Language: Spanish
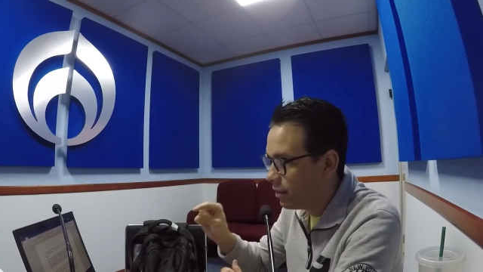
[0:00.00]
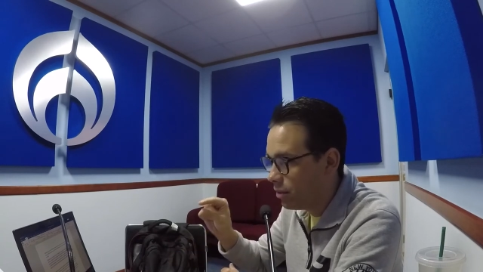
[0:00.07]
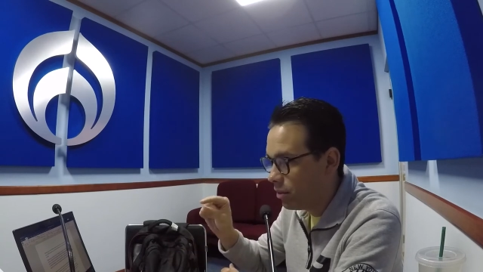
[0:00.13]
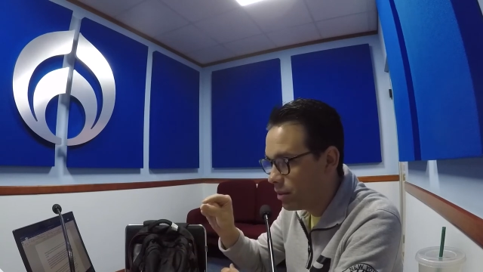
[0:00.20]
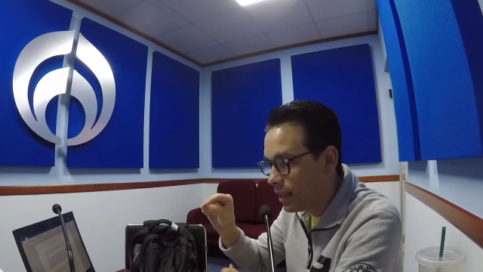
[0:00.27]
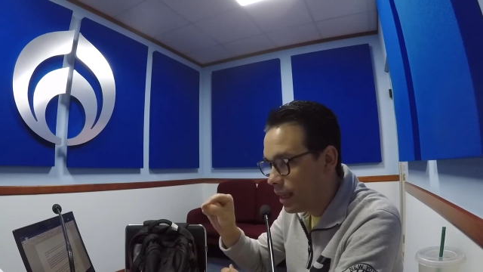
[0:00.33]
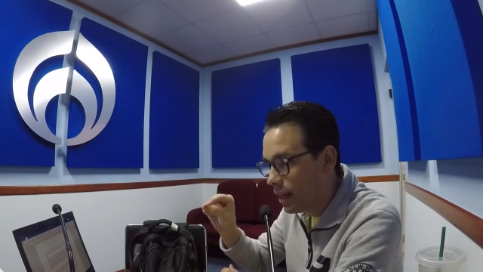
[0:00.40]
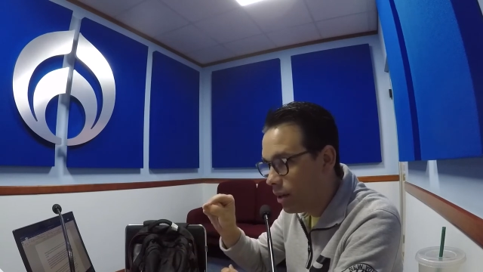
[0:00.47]
o
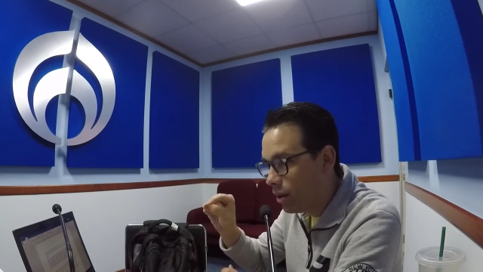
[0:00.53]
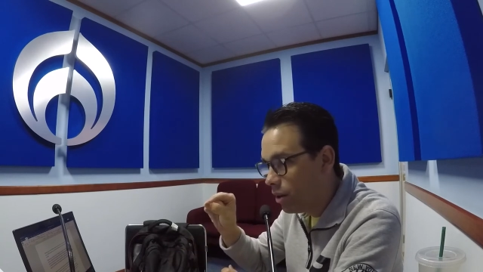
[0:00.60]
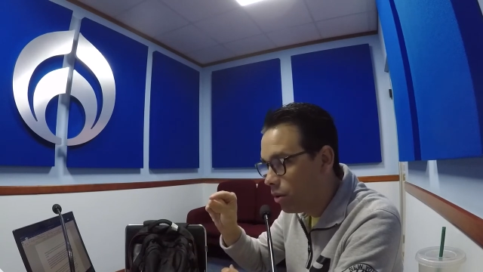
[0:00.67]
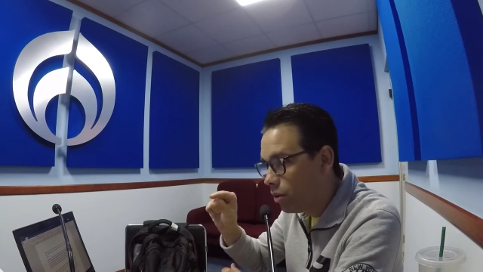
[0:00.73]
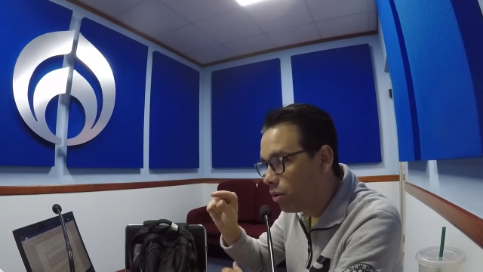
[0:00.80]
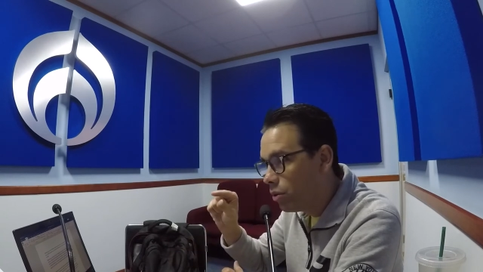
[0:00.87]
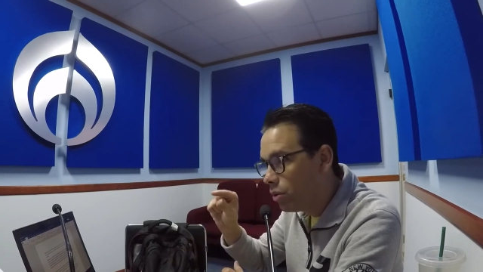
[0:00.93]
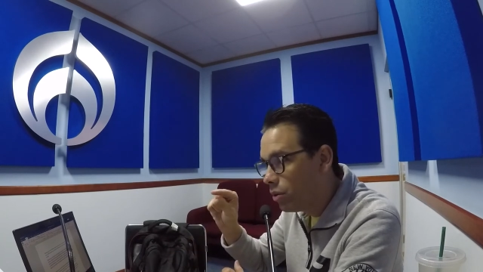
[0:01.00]
sea,
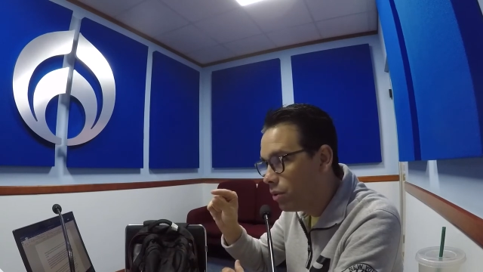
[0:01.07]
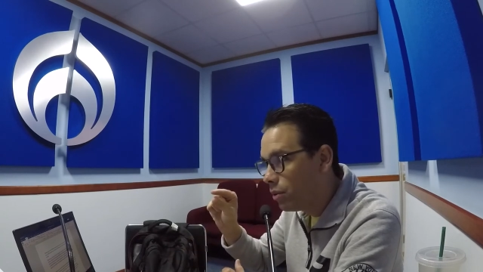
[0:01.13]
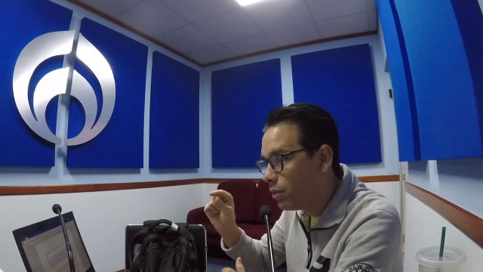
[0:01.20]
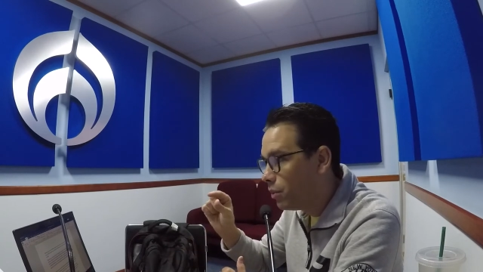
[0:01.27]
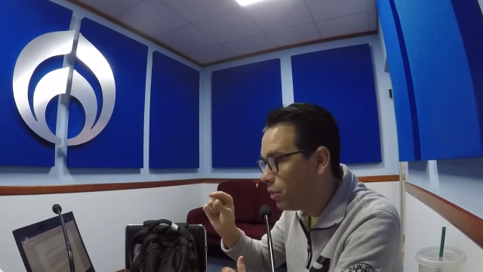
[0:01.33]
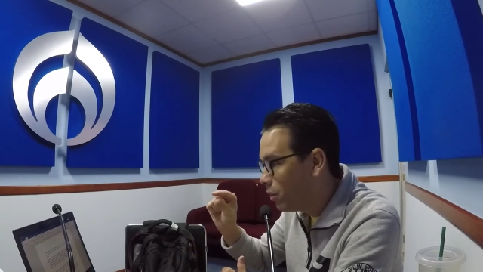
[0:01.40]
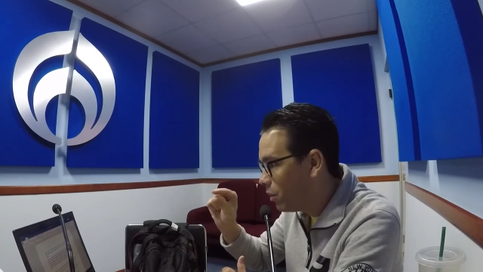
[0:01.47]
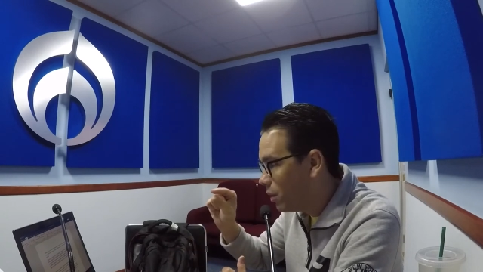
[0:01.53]

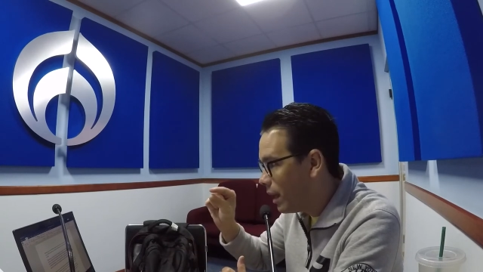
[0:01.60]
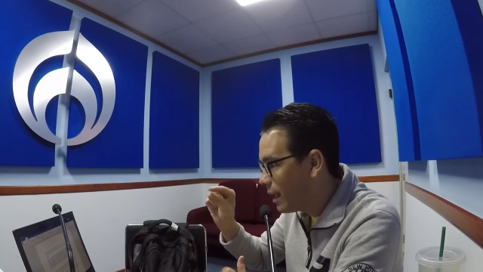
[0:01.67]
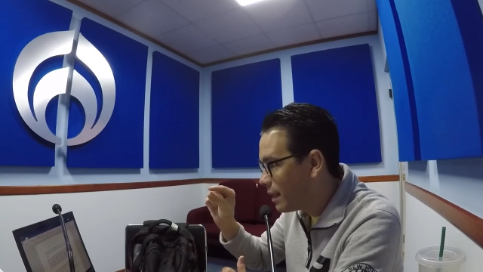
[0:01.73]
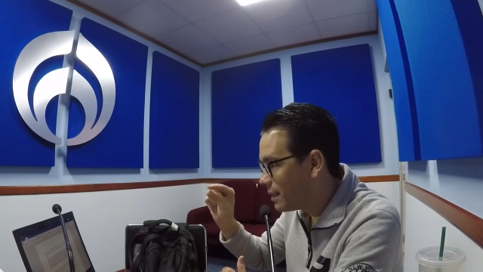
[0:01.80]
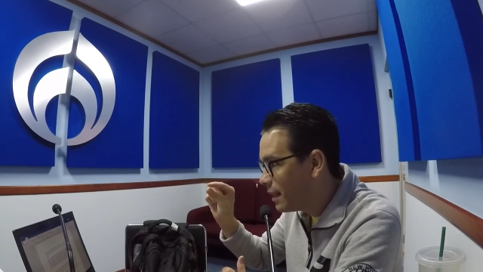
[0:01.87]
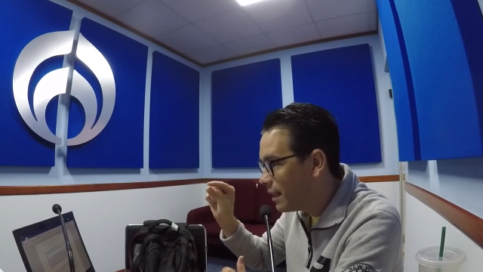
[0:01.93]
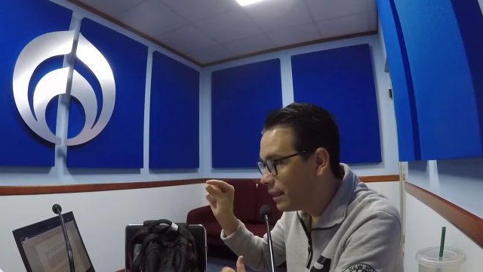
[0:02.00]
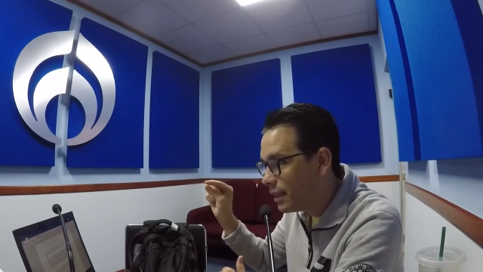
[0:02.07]
las
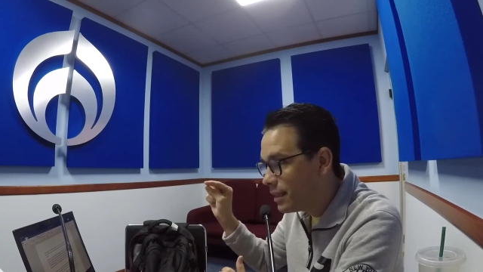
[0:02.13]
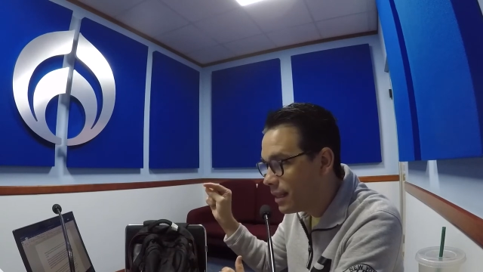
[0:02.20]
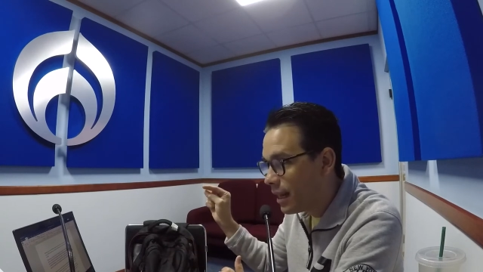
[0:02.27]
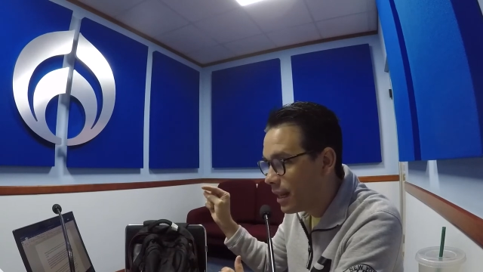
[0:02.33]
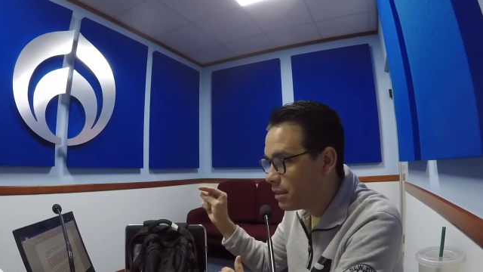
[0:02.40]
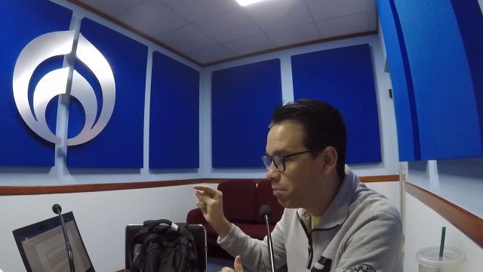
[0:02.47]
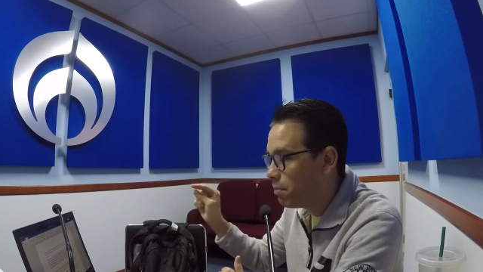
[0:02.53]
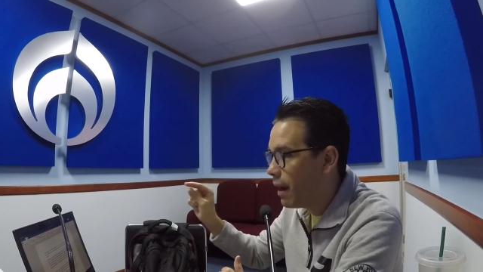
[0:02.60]
letras de
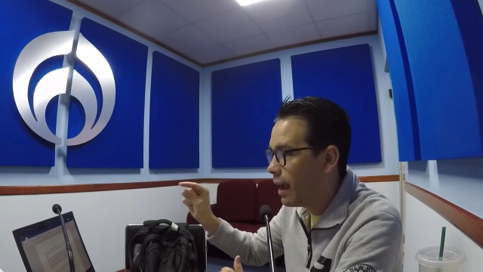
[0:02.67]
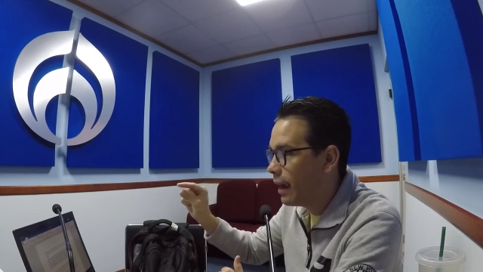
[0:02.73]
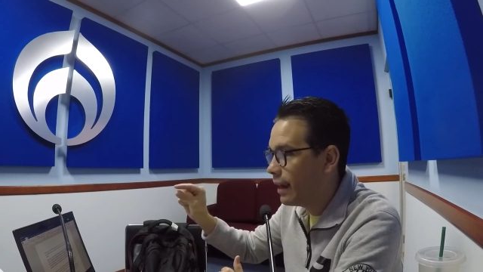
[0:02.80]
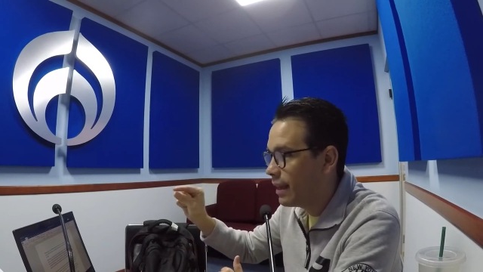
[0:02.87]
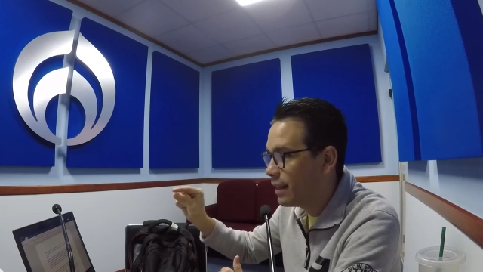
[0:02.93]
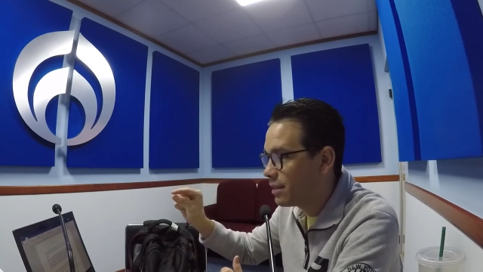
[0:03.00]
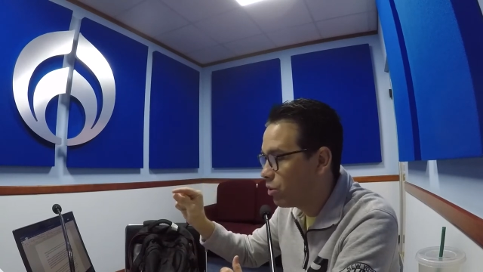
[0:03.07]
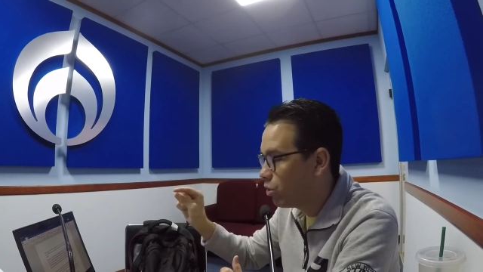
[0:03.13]
las placas,